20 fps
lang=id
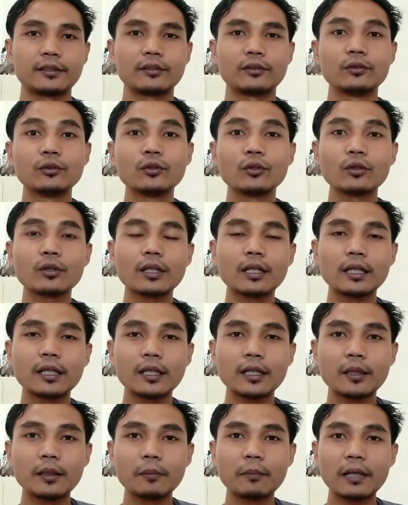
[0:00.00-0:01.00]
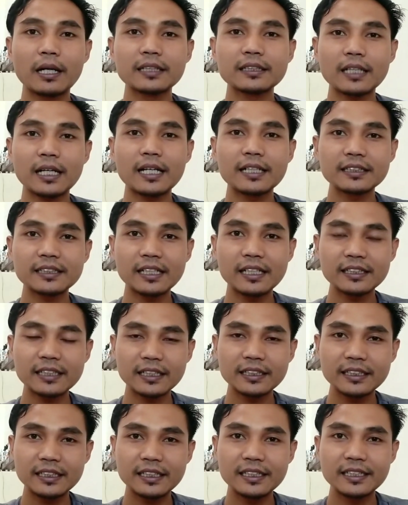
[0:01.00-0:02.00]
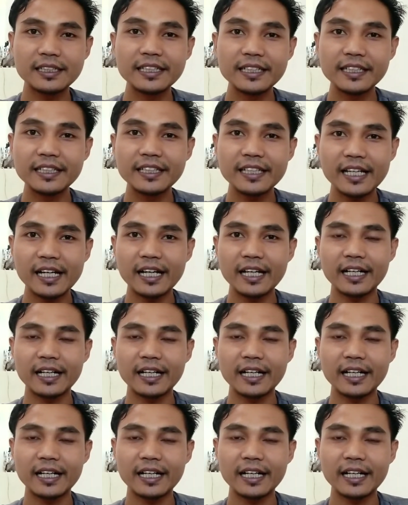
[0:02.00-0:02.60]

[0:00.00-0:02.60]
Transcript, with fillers: untuk e, merasakan sensasi dinginnya.